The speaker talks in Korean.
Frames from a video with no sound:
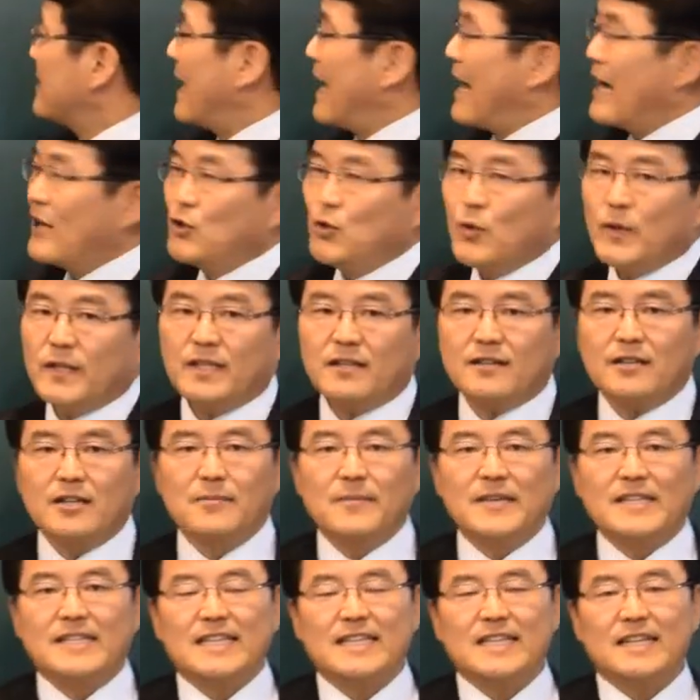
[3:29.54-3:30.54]
사주에서
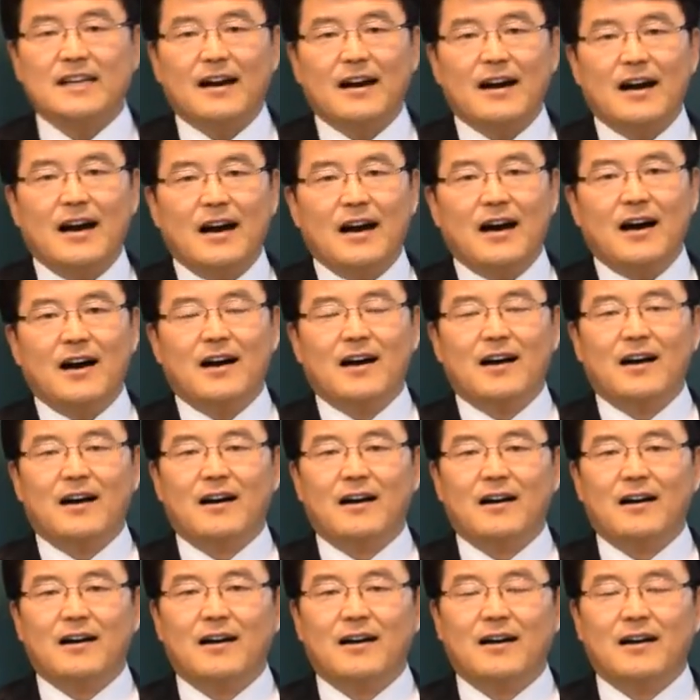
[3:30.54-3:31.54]
그러면 시가
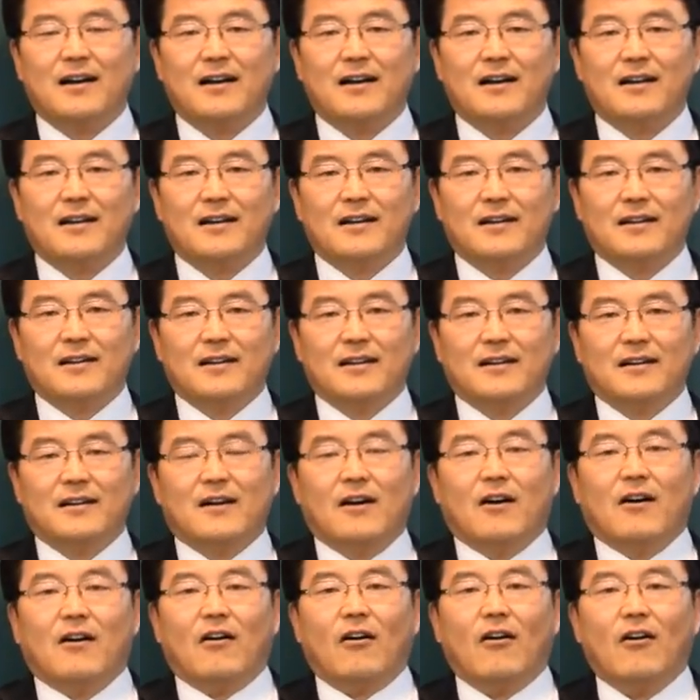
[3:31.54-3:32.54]

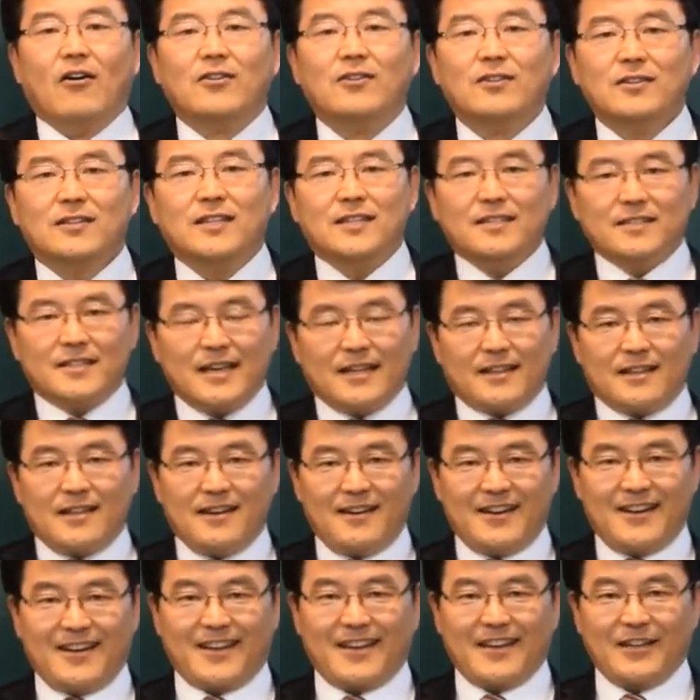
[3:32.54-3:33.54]
어느 시기에
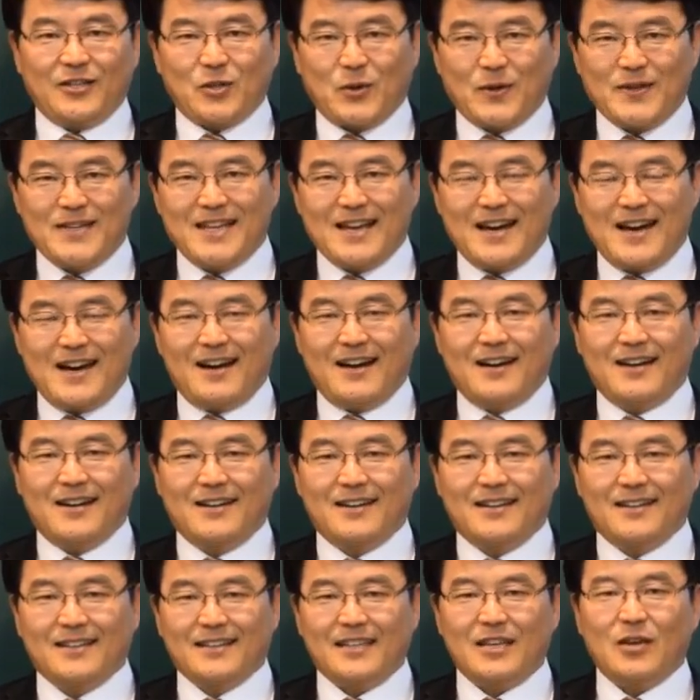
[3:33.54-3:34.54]
태어난 게 좋냐
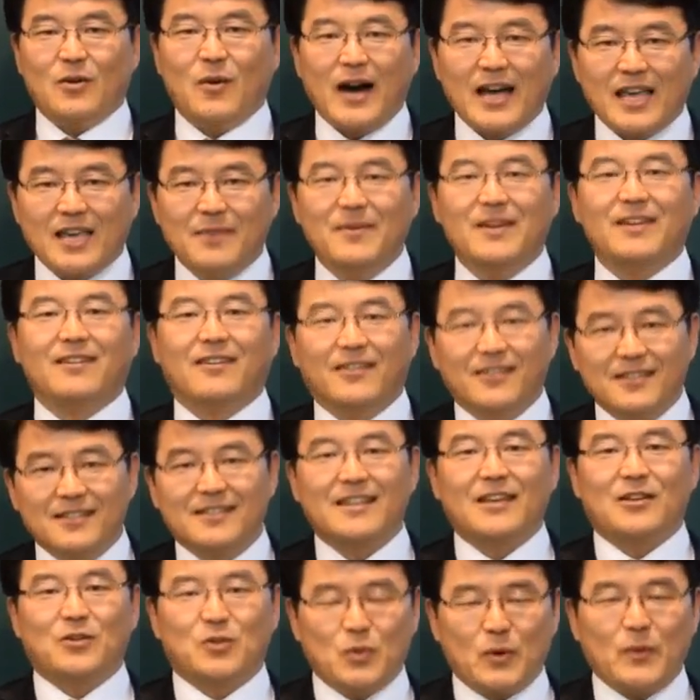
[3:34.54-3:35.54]
이왕이면 어느
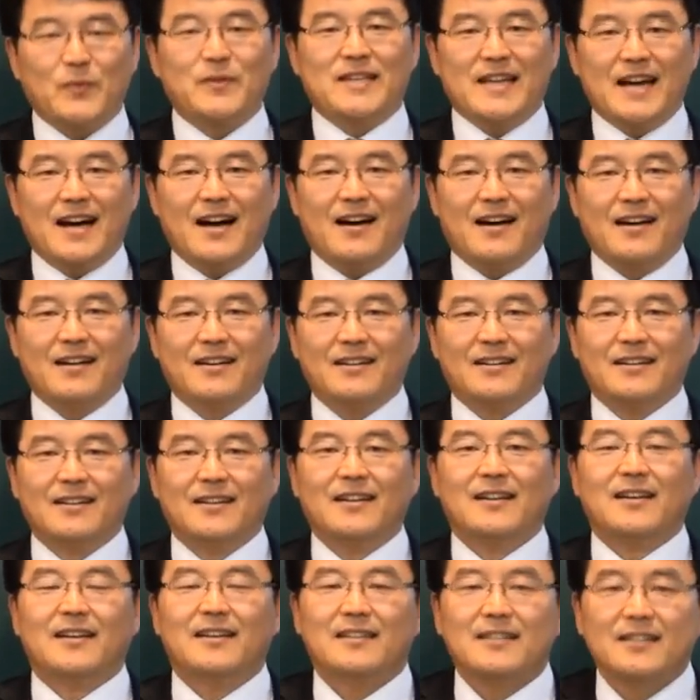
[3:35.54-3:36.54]
때 좋냐
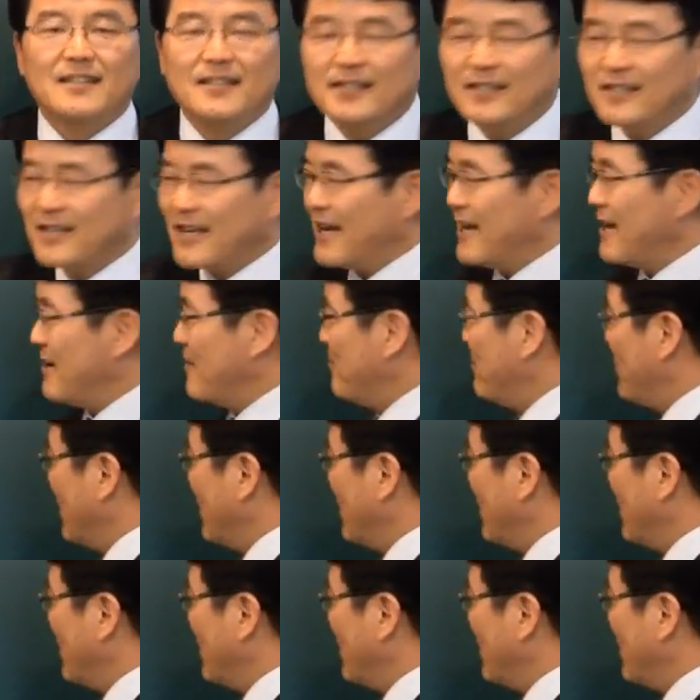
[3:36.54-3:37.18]
크게